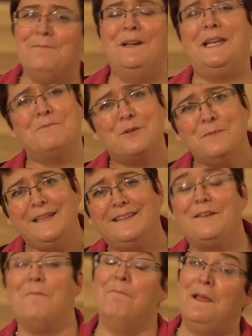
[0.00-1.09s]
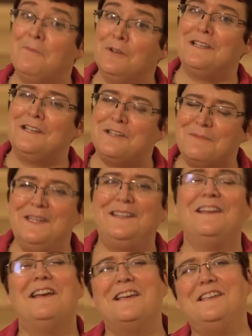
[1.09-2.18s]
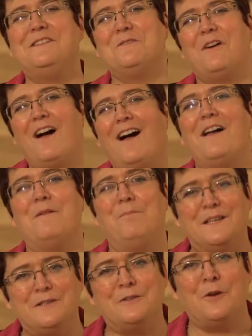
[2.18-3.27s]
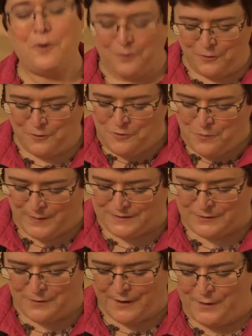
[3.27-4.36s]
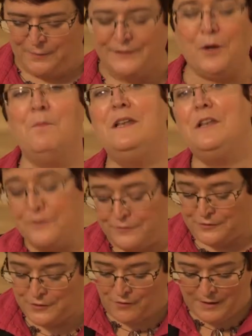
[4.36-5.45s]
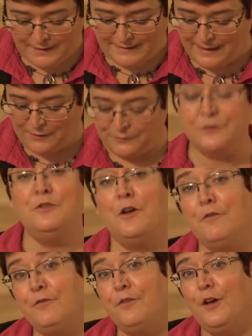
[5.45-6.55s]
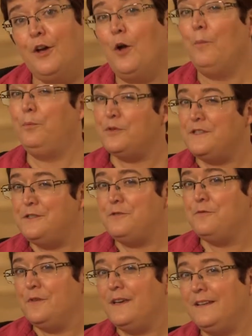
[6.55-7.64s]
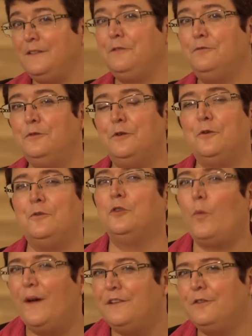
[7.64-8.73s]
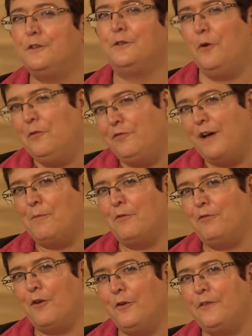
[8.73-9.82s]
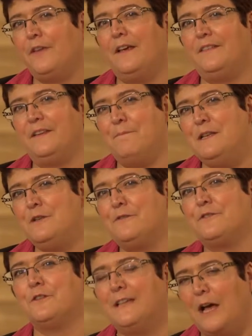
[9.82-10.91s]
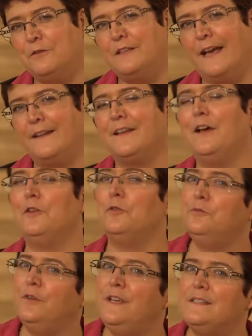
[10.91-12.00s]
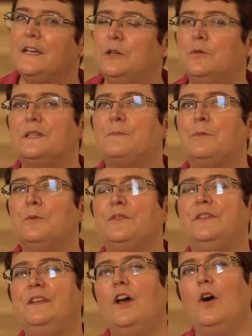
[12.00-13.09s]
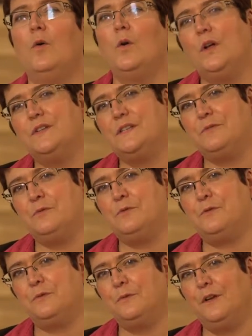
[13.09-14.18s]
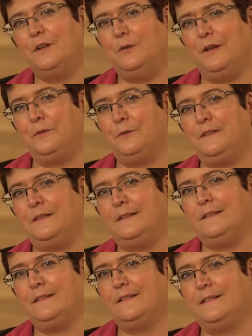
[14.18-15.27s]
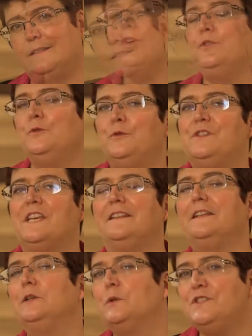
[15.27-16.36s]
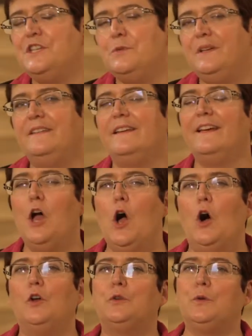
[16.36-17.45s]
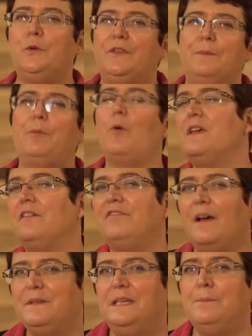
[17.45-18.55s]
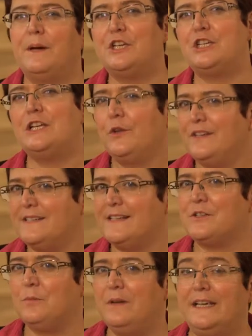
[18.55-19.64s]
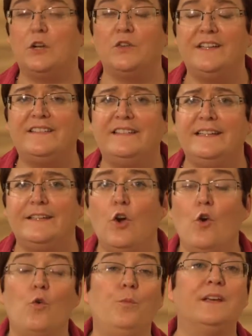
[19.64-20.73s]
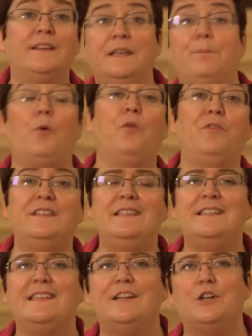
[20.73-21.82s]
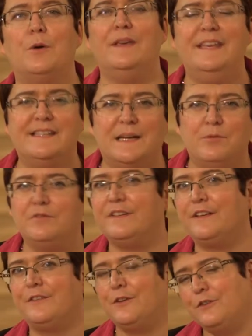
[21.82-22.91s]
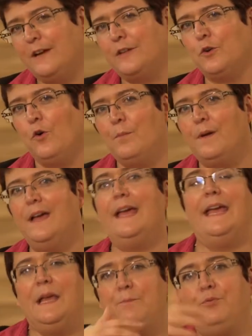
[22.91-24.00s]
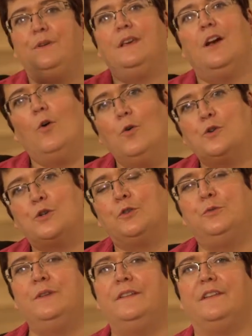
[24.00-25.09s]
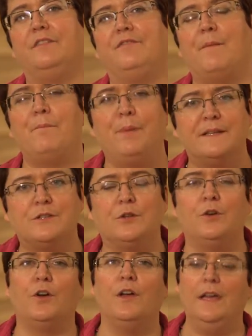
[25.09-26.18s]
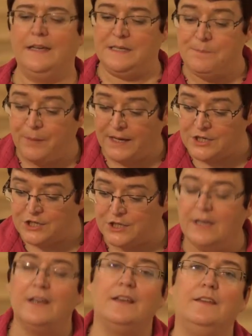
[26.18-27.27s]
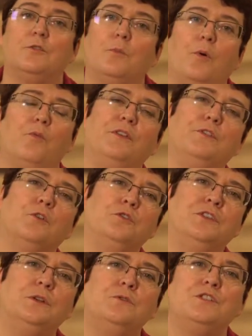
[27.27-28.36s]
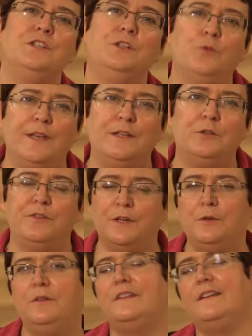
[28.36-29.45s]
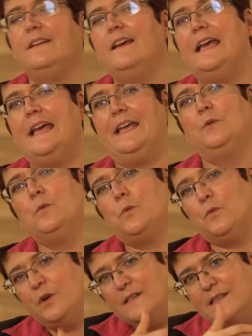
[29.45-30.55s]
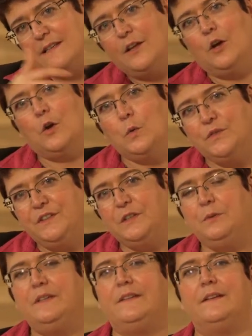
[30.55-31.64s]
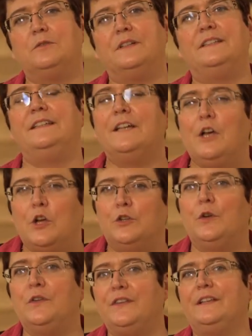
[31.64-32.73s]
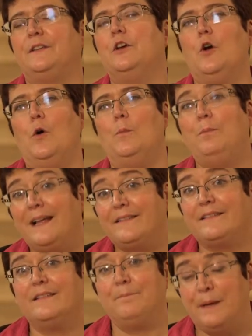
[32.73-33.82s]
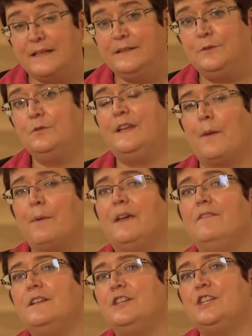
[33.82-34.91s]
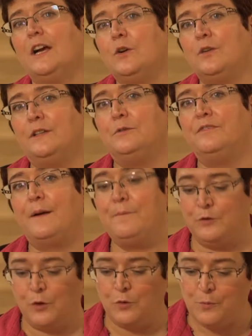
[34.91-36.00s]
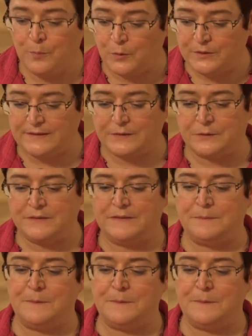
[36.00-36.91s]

Madame Schmitt, Mademoiselle Schmitt, qui sera pasteur, reconnue pasteur, et on est en 1949 pour situer, dites-vous que le droit de vote aux femmes en France, c'est 1944. Donc vous voyez que ça correspond aussi aux grandes évolutions de la société. On voit donc une certaine continuité entre ces premières femmes qui prêchaient lors des assemblées clandestines ou bien qui prophétisaient comme Isabeau Vincent dans la Drôme, et puis aujourd'hui ces femmes pasteurs qui prêchent, qui sont professeurs de théologie, doyennes de faculté. Et donc on voit cette continuité, on va dire, dans cette euh, place particulière, privilégiée accordée aux femmes dans le protestantisme.